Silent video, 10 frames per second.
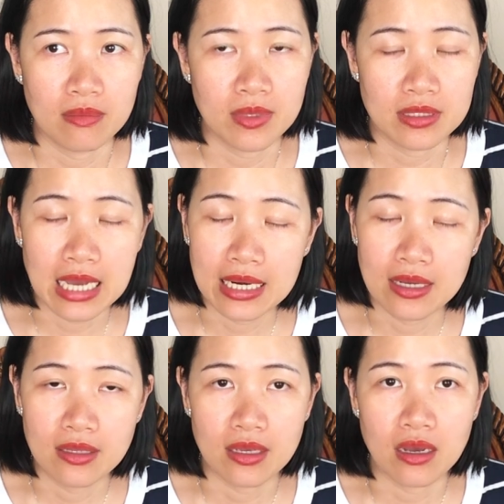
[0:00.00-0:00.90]
mình xanh
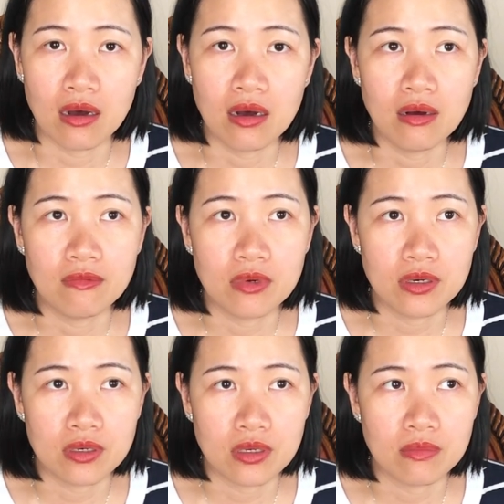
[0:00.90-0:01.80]
á, thì có
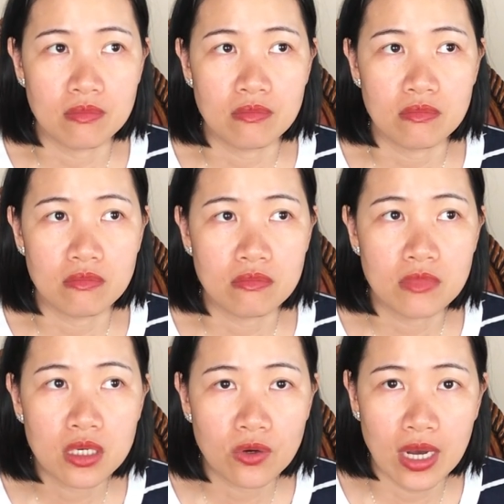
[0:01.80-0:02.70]
người
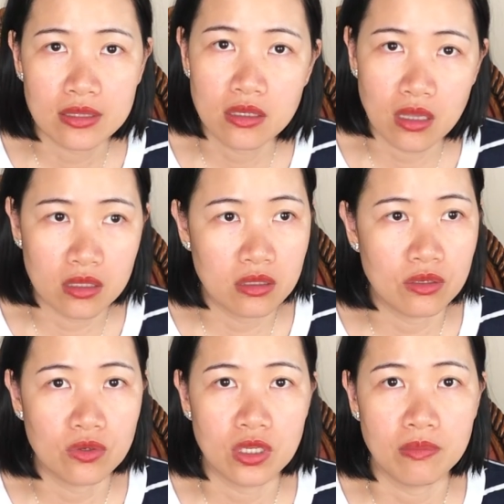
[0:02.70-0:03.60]
bưng đồ ăn tới tận
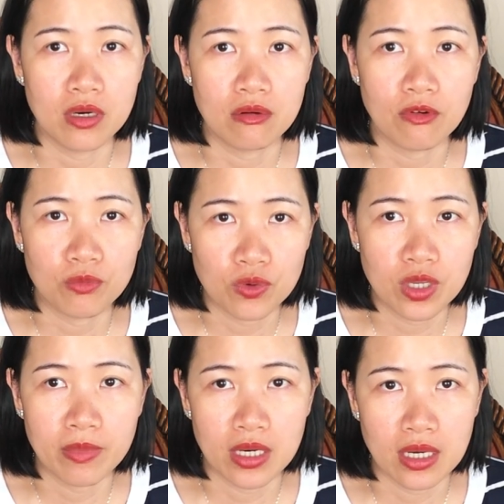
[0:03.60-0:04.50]
giường luôn cho mình phục vụ
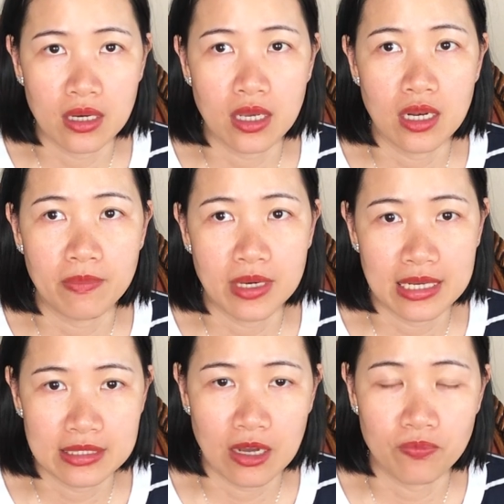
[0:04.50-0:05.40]
cho mình ha khi nào mình
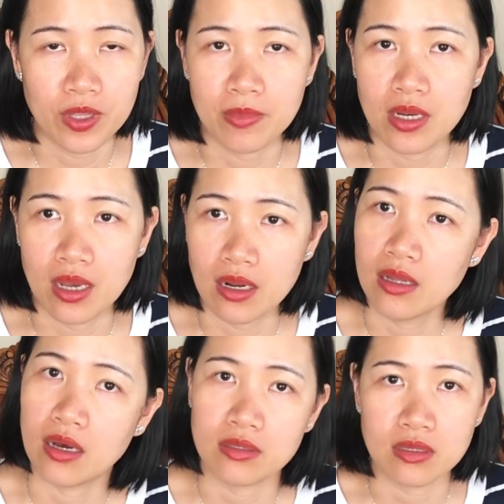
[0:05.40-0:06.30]
ăn xong thì mình để
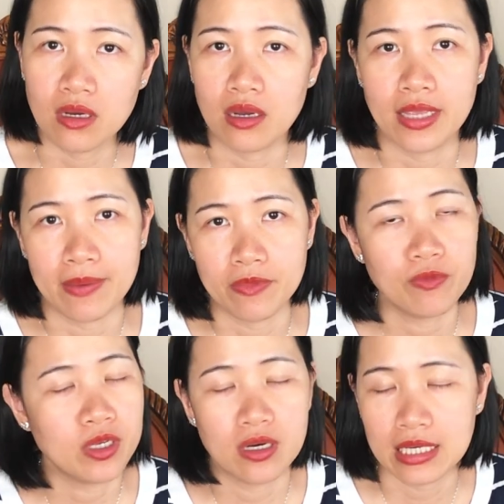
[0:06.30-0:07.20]
đó họ sẽ tới họ dẹp
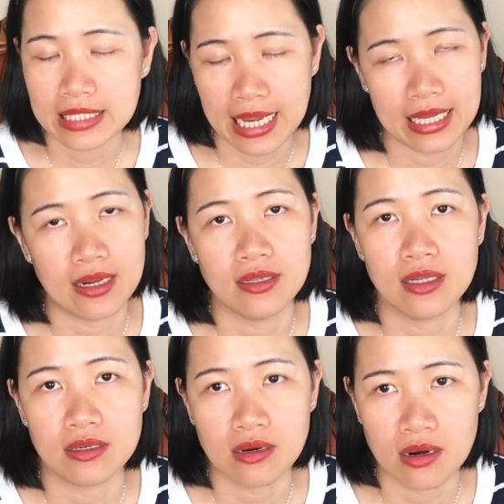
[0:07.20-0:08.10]
giống như ở khách sạn vậy đó
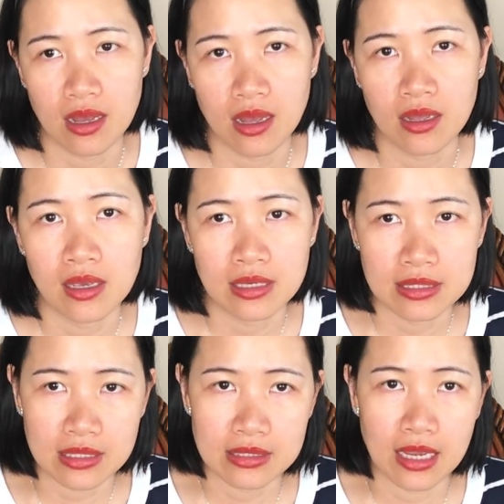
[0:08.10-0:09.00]
nhìn rất là
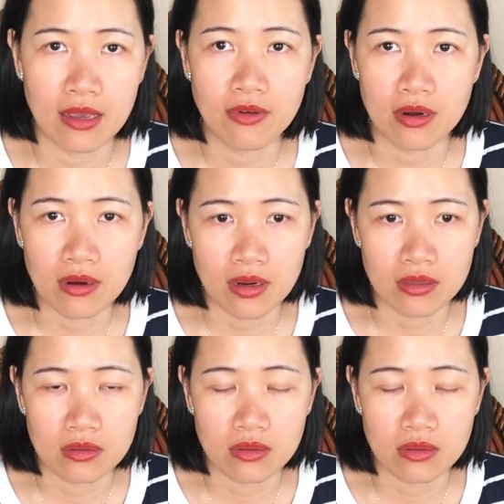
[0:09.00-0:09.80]
sạch sẽ và rất là